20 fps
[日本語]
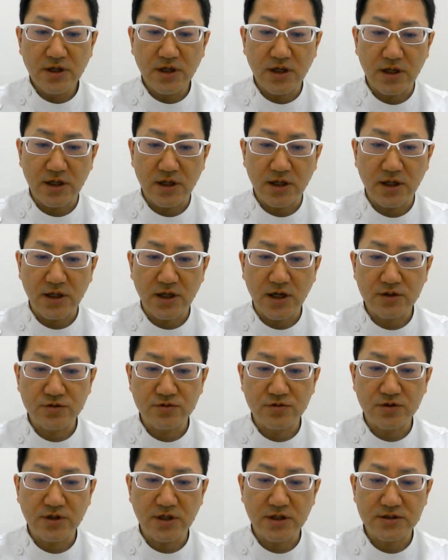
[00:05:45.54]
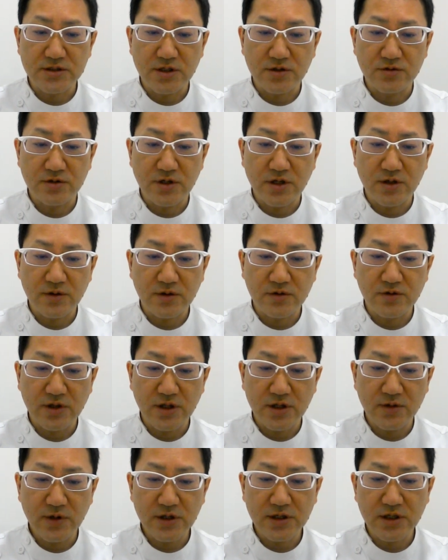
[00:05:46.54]
えー、画像検査を受
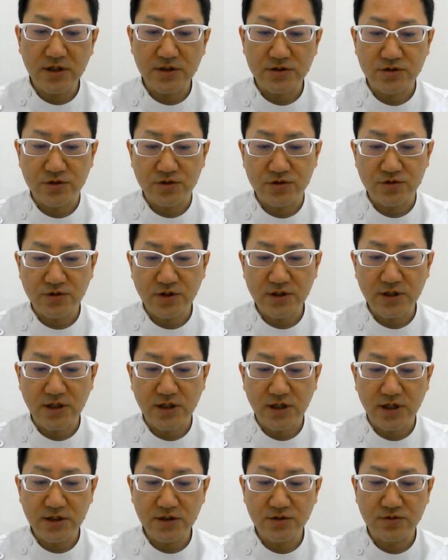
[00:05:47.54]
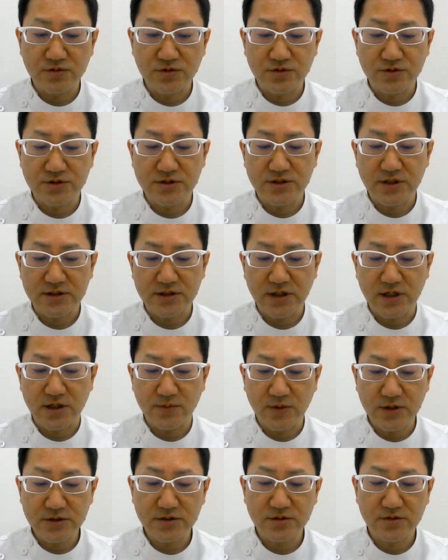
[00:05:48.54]
ければ経血異常が結果に映し出され
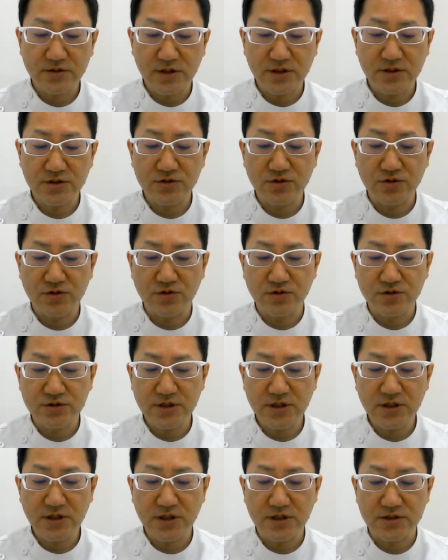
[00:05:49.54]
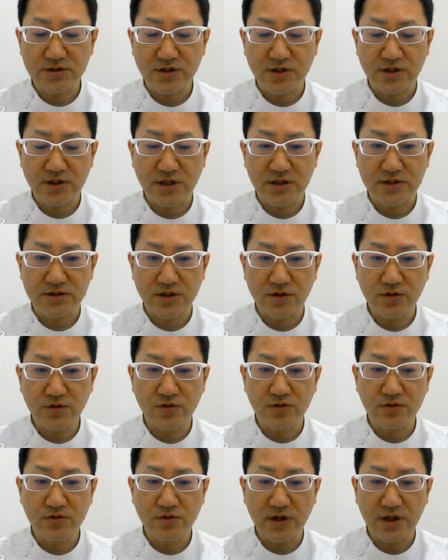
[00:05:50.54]
ます。で、必要に応じて血液検査
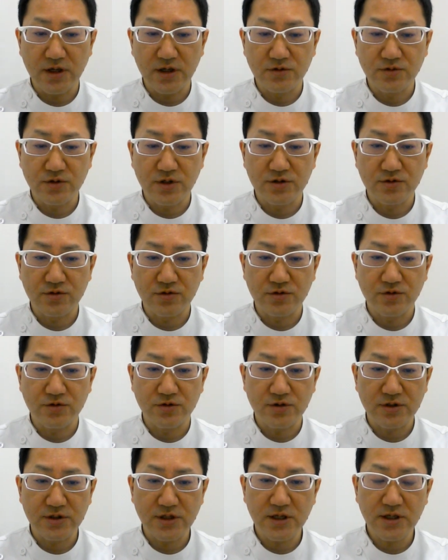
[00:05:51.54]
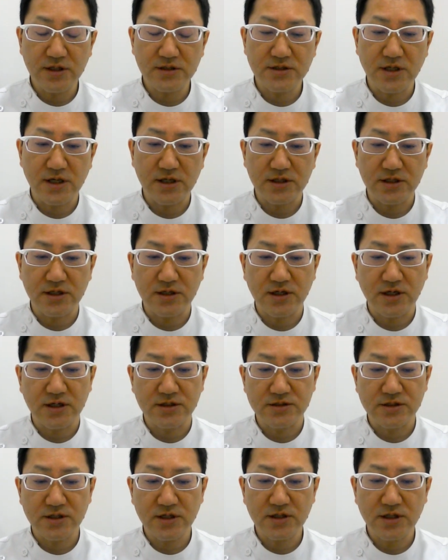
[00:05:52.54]
を、えー、受けることによって、細菌
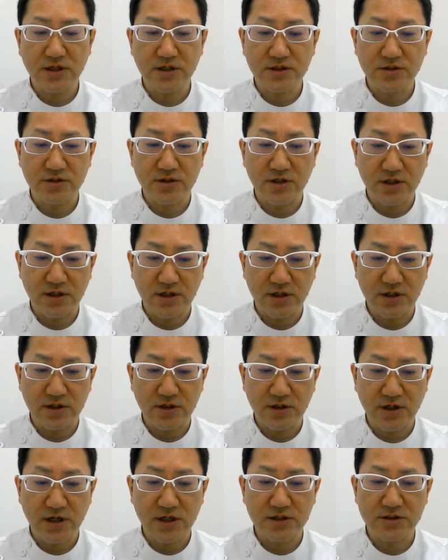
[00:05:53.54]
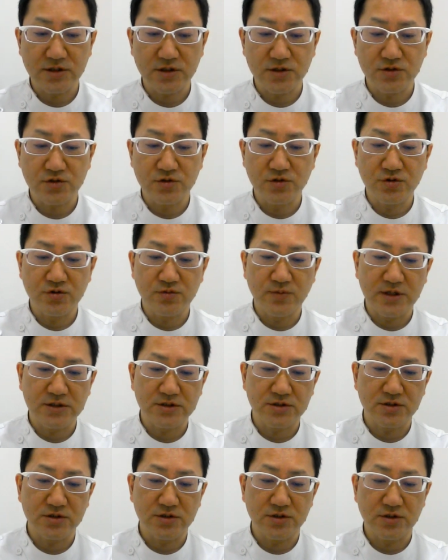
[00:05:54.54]
感染やえー、関節
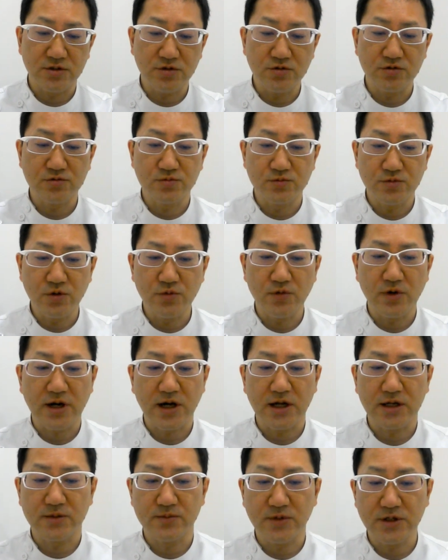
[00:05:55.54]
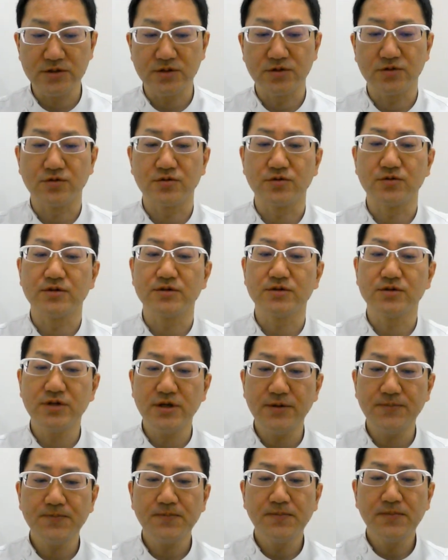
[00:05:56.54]
リウマチの運もわかりますということです
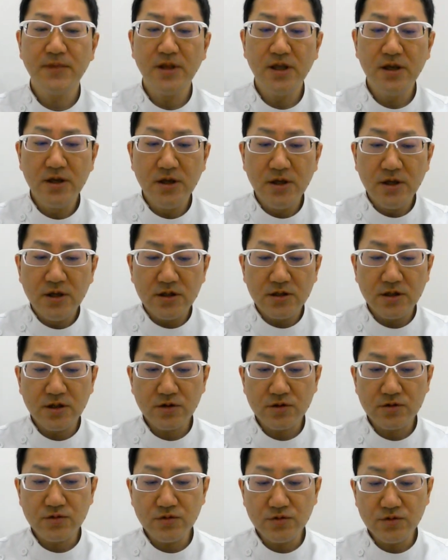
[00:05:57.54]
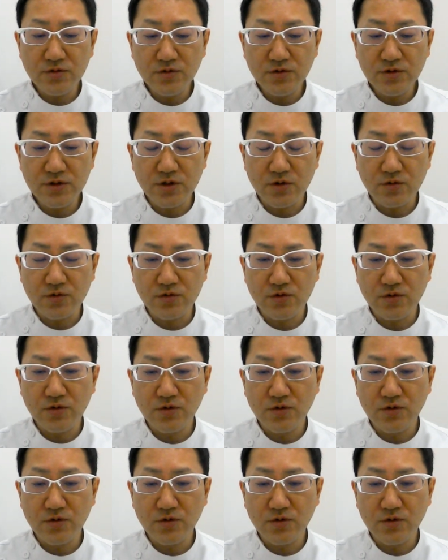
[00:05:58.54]
ね。そのいったこ